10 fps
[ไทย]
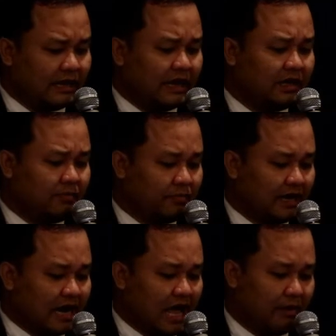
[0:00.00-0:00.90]
ดังที่ผมได้
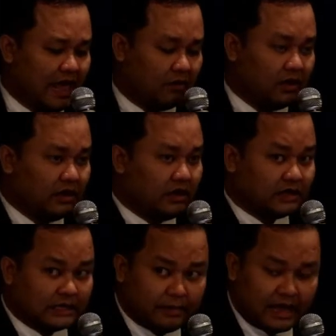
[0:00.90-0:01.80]
กล่าวมาแล้ว แล้
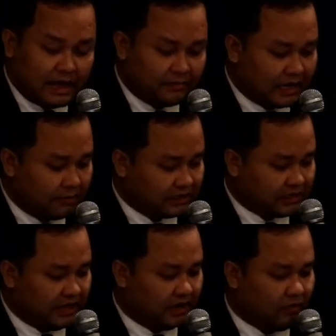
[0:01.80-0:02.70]
วจากภาพนะครับก็
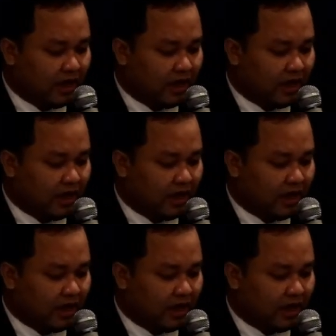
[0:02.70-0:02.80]
จะเห็น